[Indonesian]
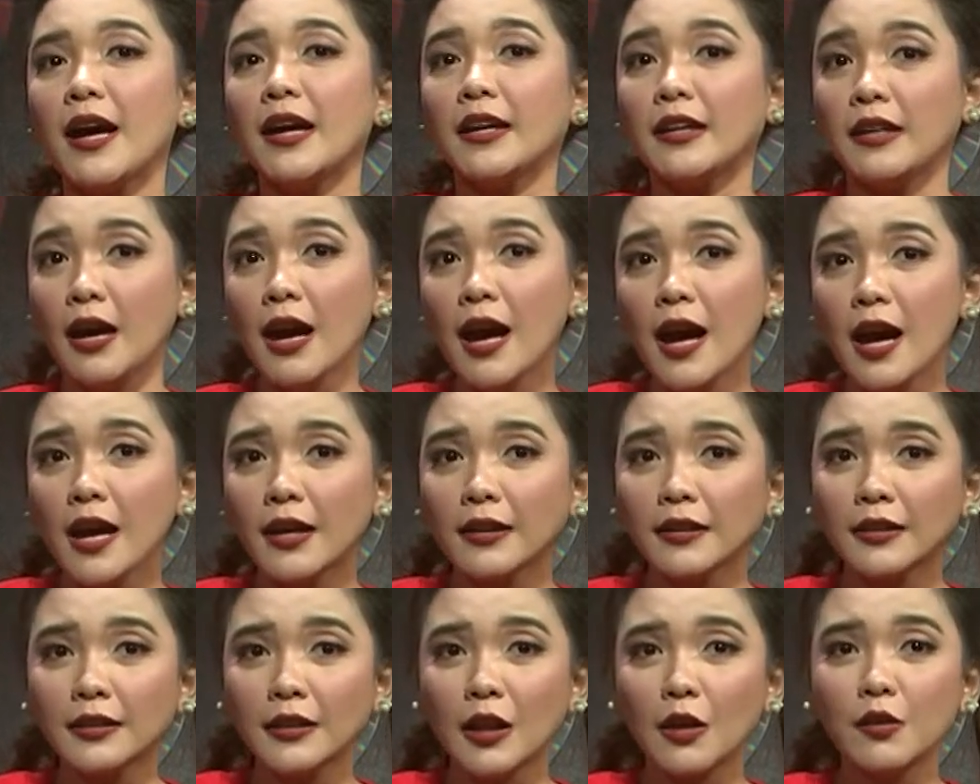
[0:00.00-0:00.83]
gaya
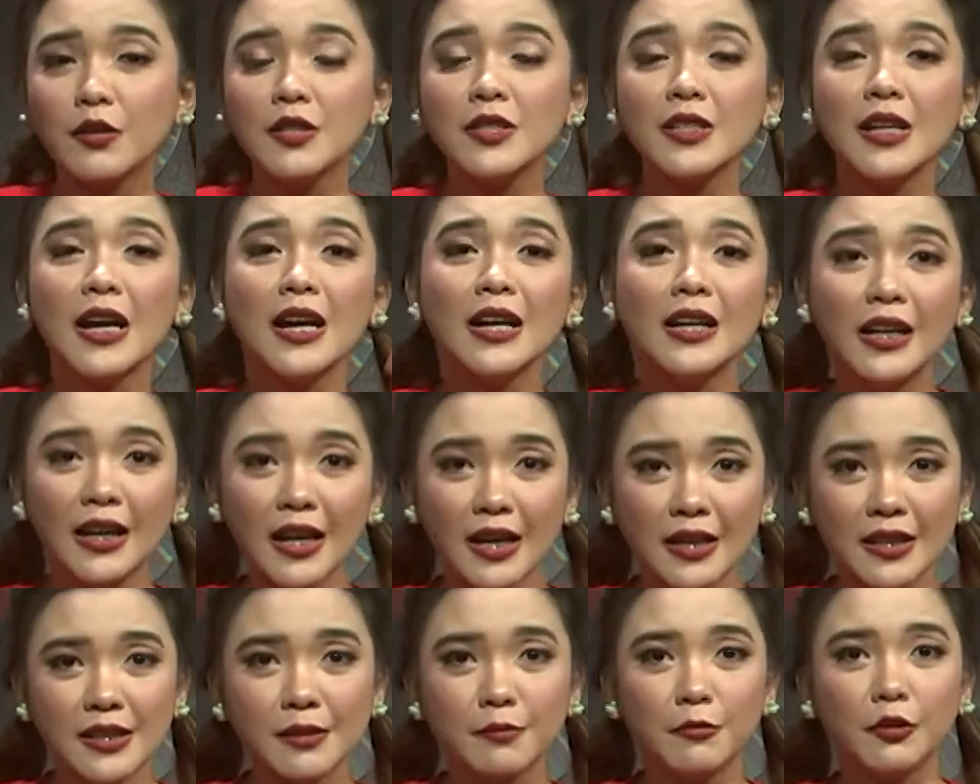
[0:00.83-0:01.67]
atau
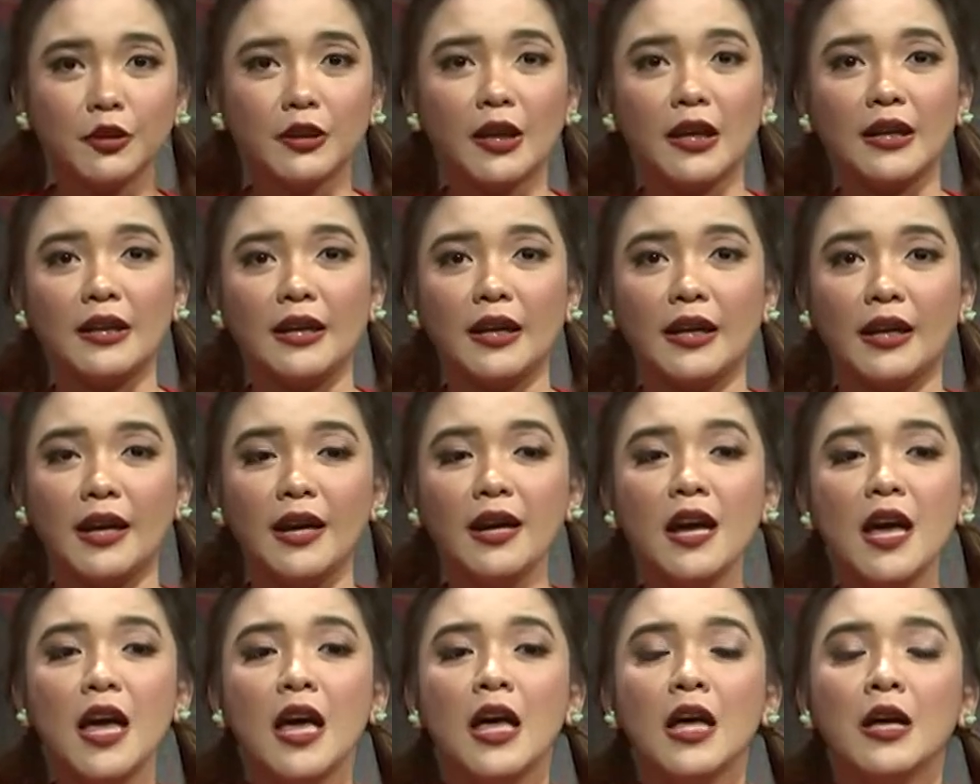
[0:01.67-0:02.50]
cagrak sebutannya ya.